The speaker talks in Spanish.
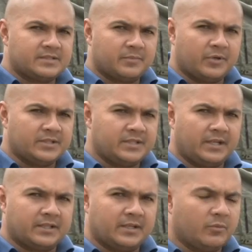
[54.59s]
se puede decir
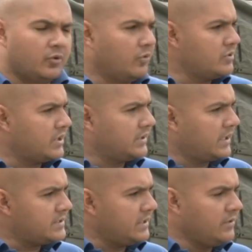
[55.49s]
que tenemos un
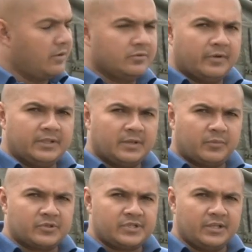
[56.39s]
85 un
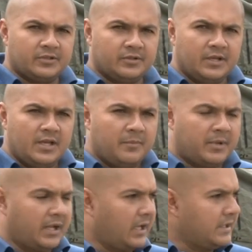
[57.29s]
90%
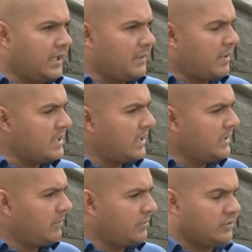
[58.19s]
para que el día de
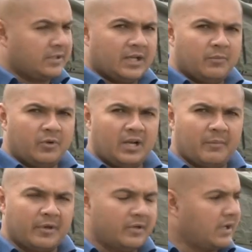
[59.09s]
mañana cuando tengamos
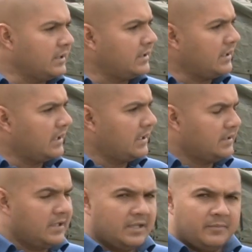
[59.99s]
la mayor
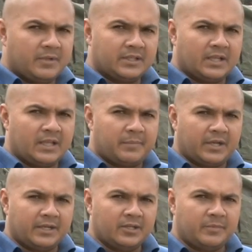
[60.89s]
cantidad de
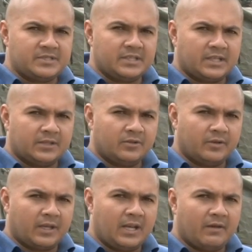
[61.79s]
peregrinos visitando
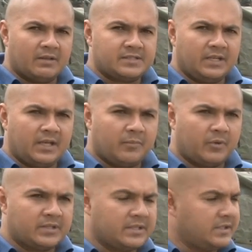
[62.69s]
lo que es la basílica
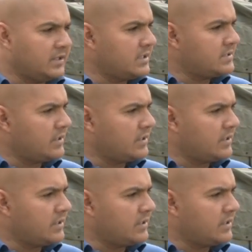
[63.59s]
pueda sentirse